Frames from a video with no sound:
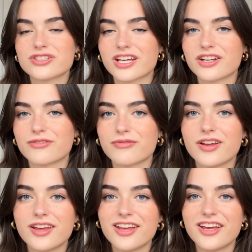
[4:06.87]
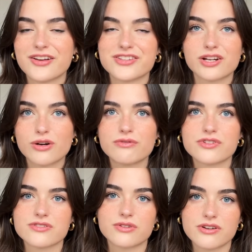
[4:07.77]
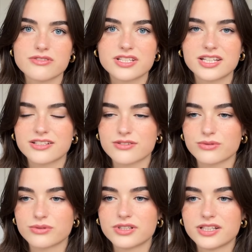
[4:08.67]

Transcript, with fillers: deinen, aus deiner Komfortzone rauskickt, dass du